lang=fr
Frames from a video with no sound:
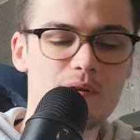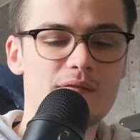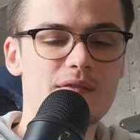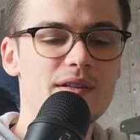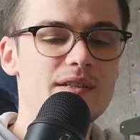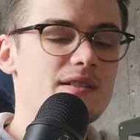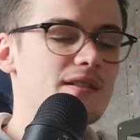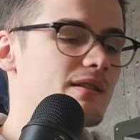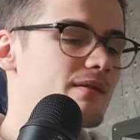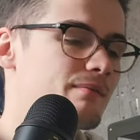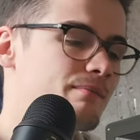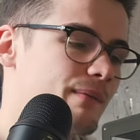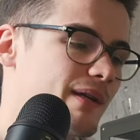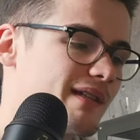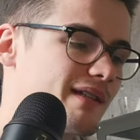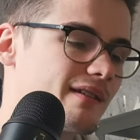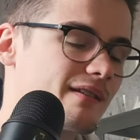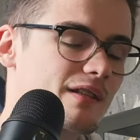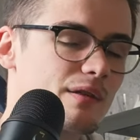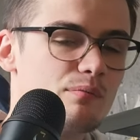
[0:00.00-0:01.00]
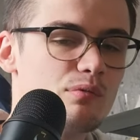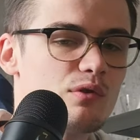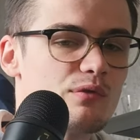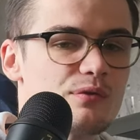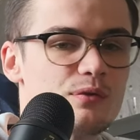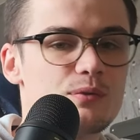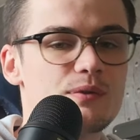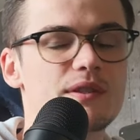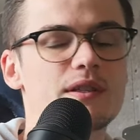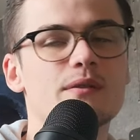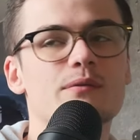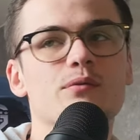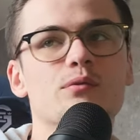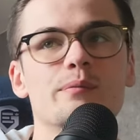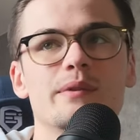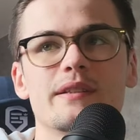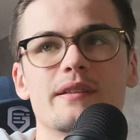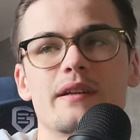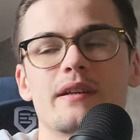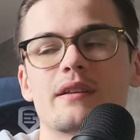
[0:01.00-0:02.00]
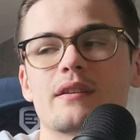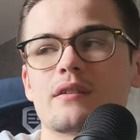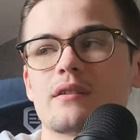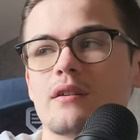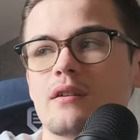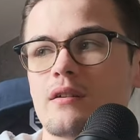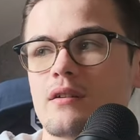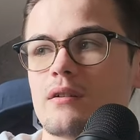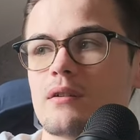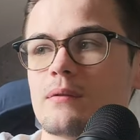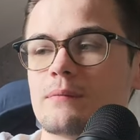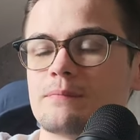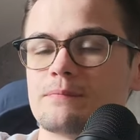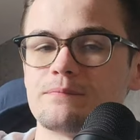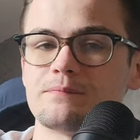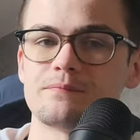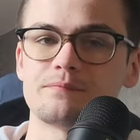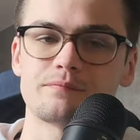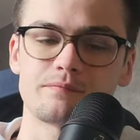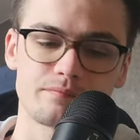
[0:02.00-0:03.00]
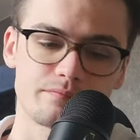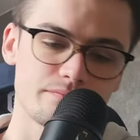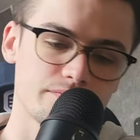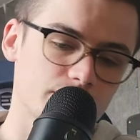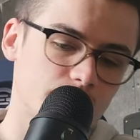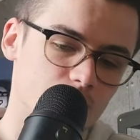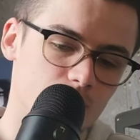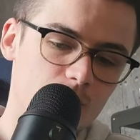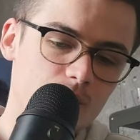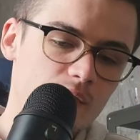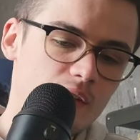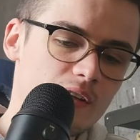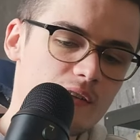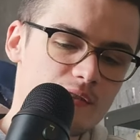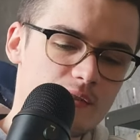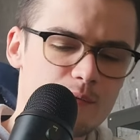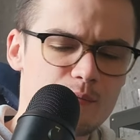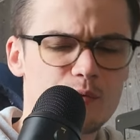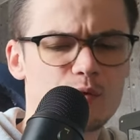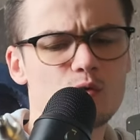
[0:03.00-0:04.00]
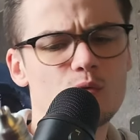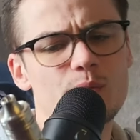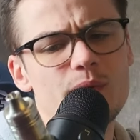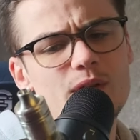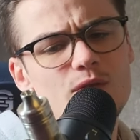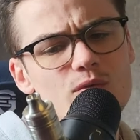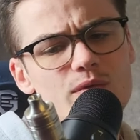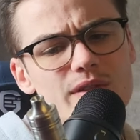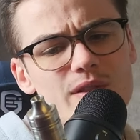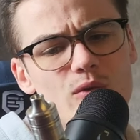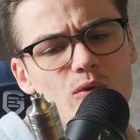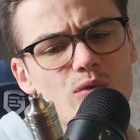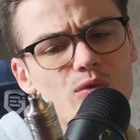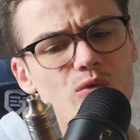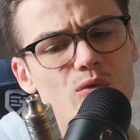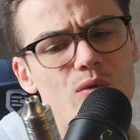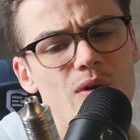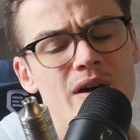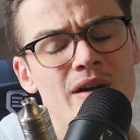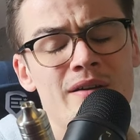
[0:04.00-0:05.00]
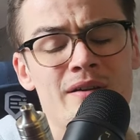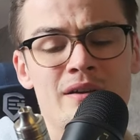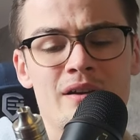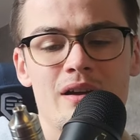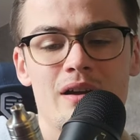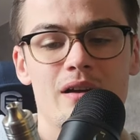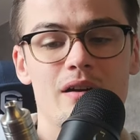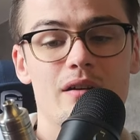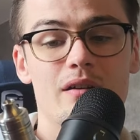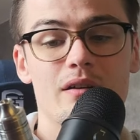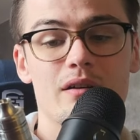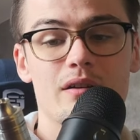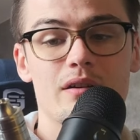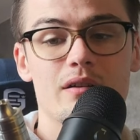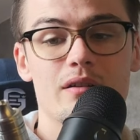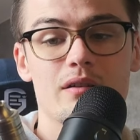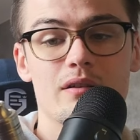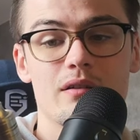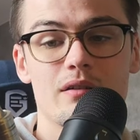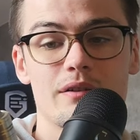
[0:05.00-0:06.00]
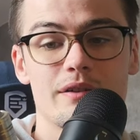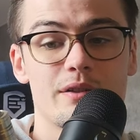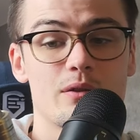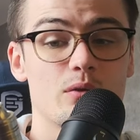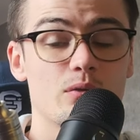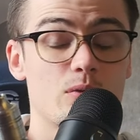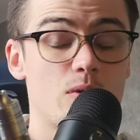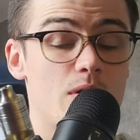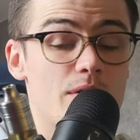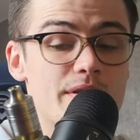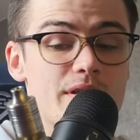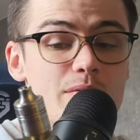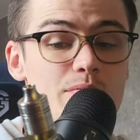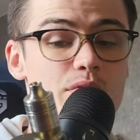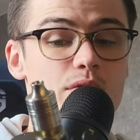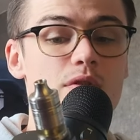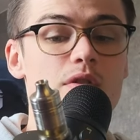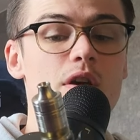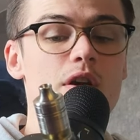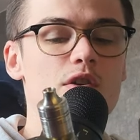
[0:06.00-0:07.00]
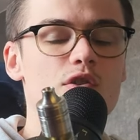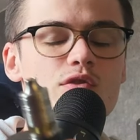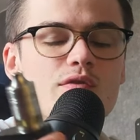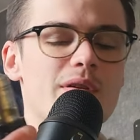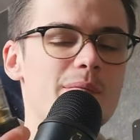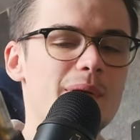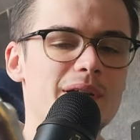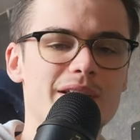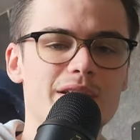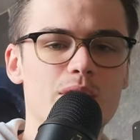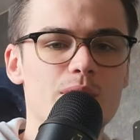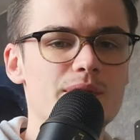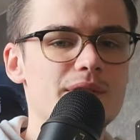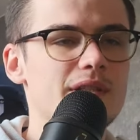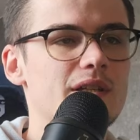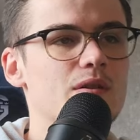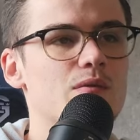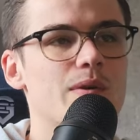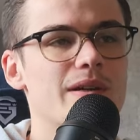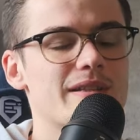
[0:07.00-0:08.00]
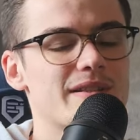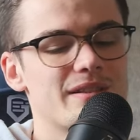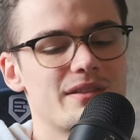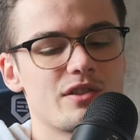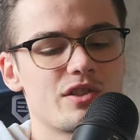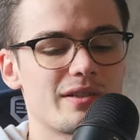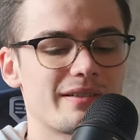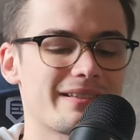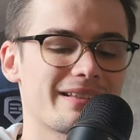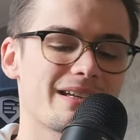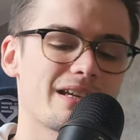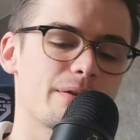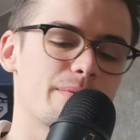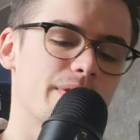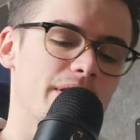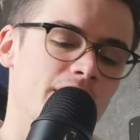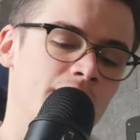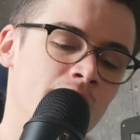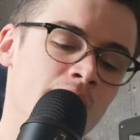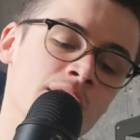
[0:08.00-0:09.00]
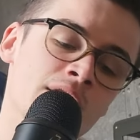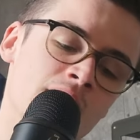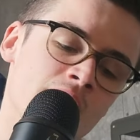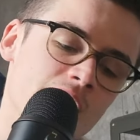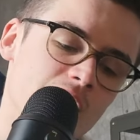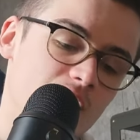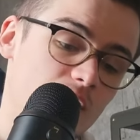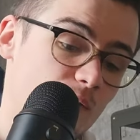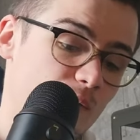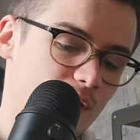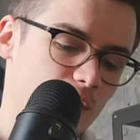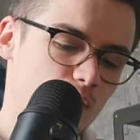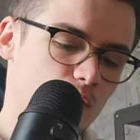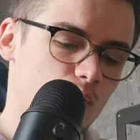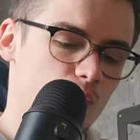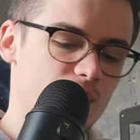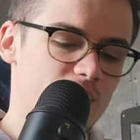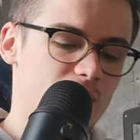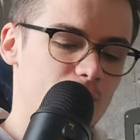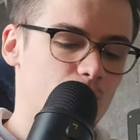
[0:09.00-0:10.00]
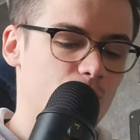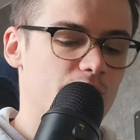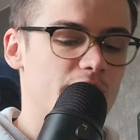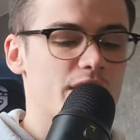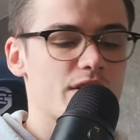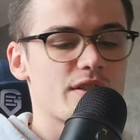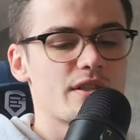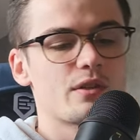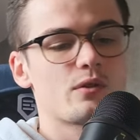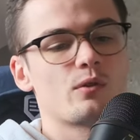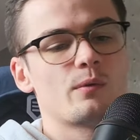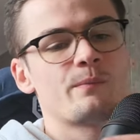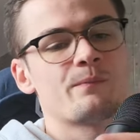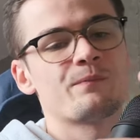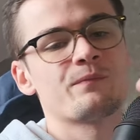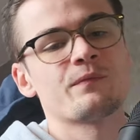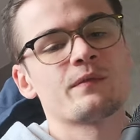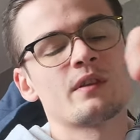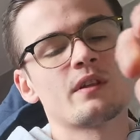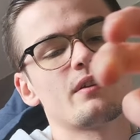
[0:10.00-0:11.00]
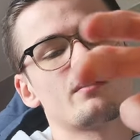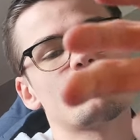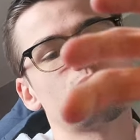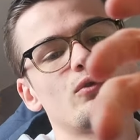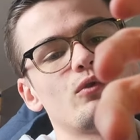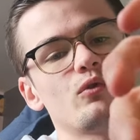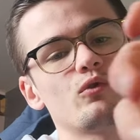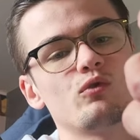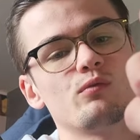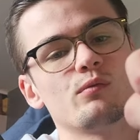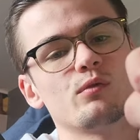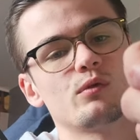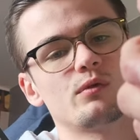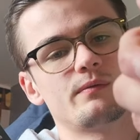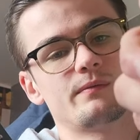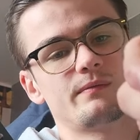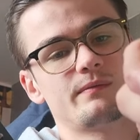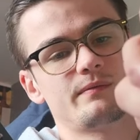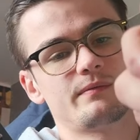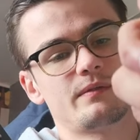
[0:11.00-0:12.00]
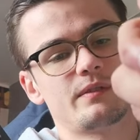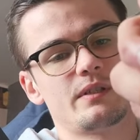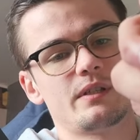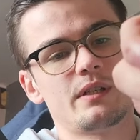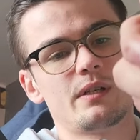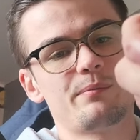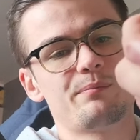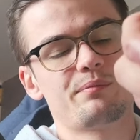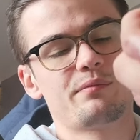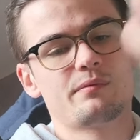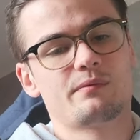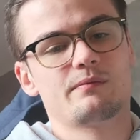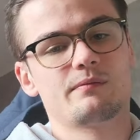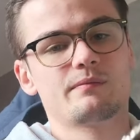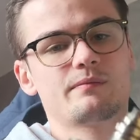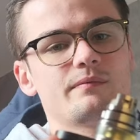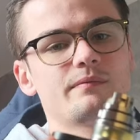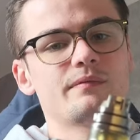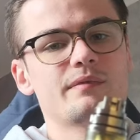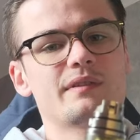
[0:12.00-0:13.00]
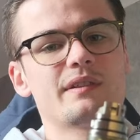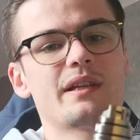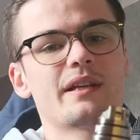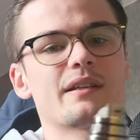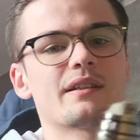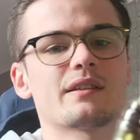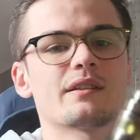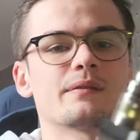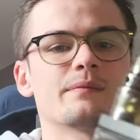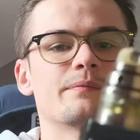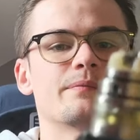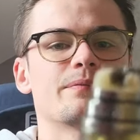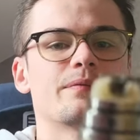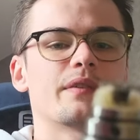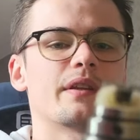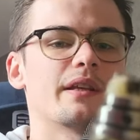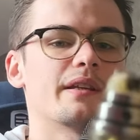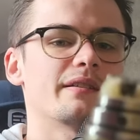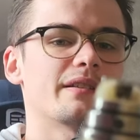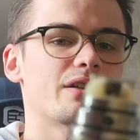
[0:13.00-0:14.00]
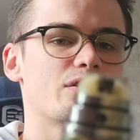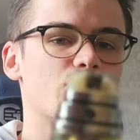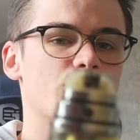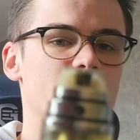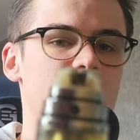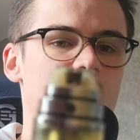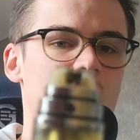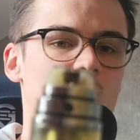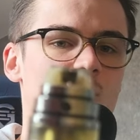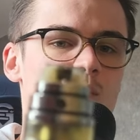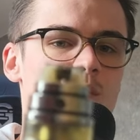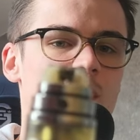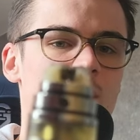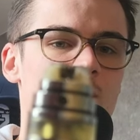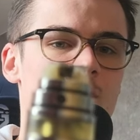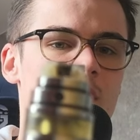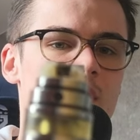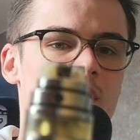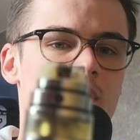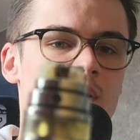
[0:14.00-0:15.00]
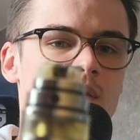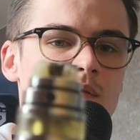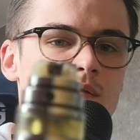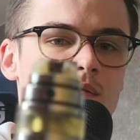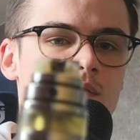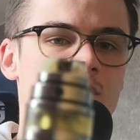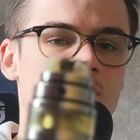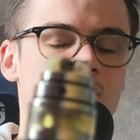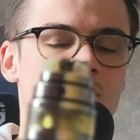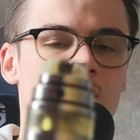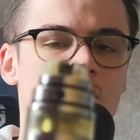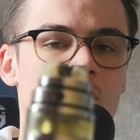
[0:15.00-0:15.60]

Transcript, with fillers: mode, bah vas-y, mets tes triple fusette Fumitech. Euh, ça me fait tomber à du 0,3 0,3 euh, en simple coil, je vais pas à 45 watts, c'est déjà très bien. Et en fait, le gros avantage, c'est que sur le Kumo, hop, tac, et t'as juste à le remplir par là.